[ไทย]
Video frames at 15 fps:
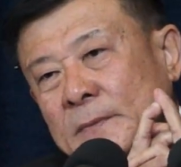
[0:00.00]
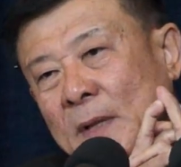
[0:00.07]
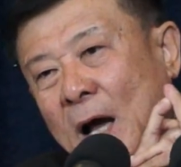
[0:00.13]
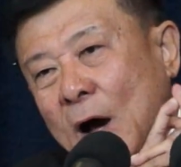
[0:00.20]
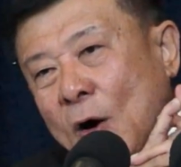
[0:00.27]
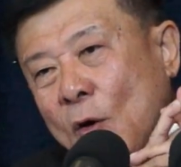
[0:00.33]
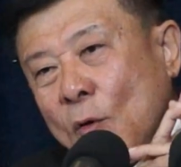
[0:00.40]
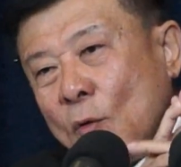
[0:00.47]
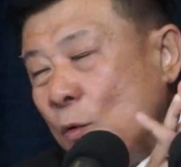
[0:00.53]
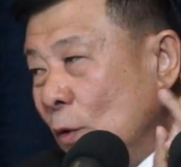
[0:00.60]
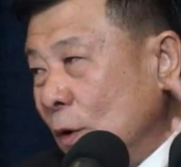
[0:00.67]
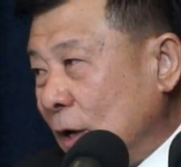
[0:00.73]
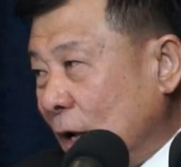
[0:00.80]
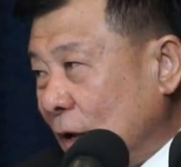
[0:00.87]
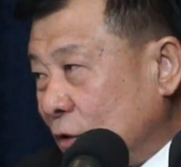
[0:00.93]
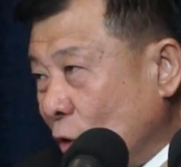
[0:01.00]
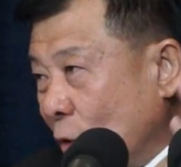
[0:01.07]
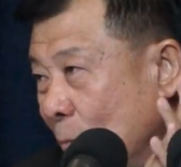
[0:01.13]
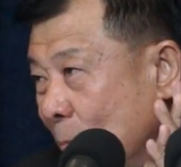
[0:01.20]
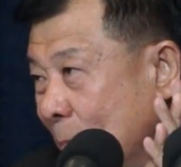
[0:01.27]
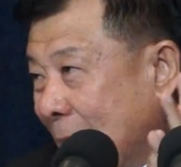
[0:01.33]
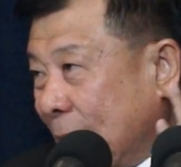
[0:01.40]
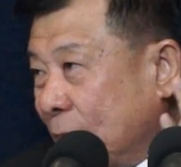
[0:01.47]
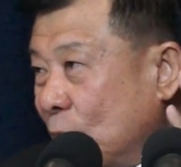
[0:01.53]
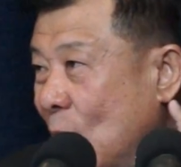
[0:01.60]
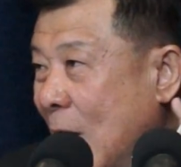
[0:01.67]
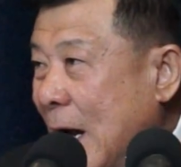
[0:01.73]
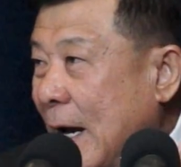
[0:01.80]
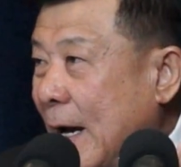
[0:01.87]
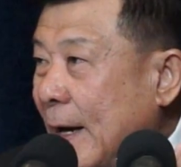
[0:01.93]
เอาคุณสมบัติ
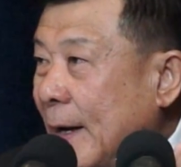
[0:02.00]
ว่า